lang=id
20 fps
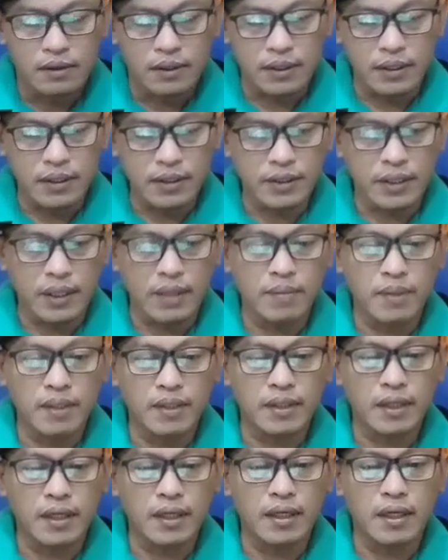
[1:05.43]
Ini saya
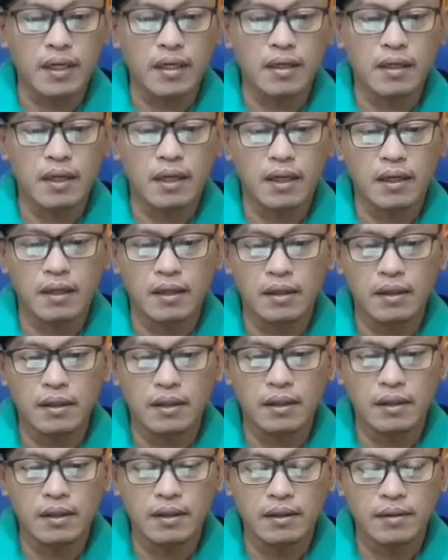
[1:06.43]
bacakan
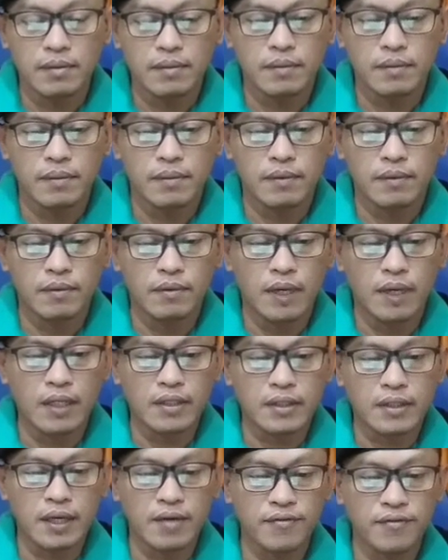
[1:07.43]
dari
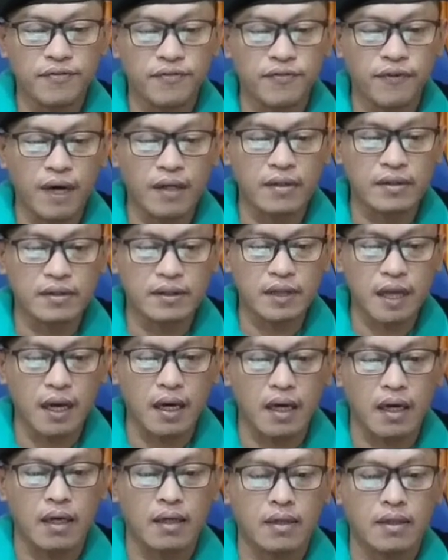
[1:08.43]
ulasan
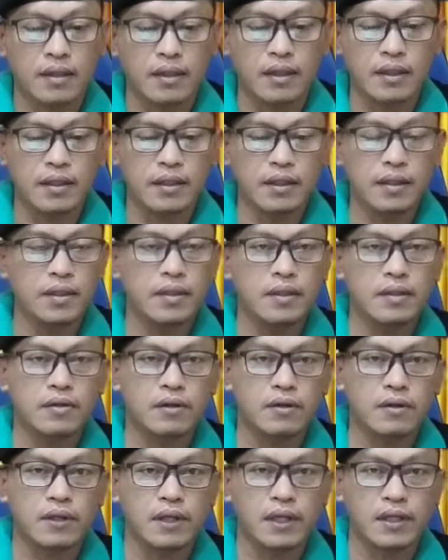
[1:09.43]
fakta
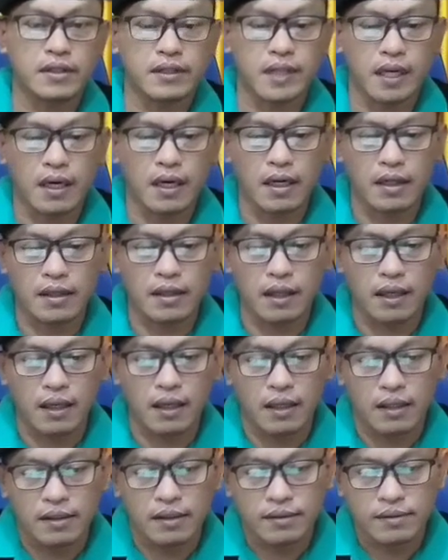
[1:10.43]
kini.net
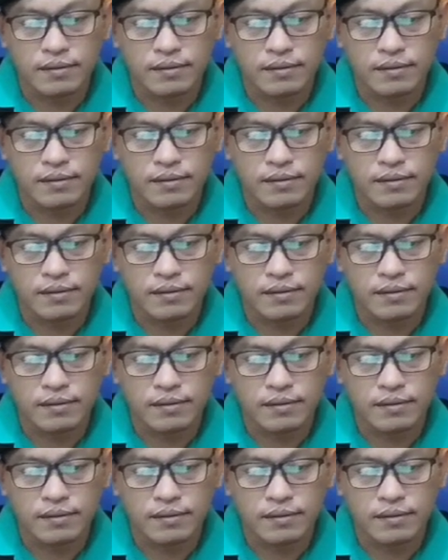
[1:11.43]
Jakarta.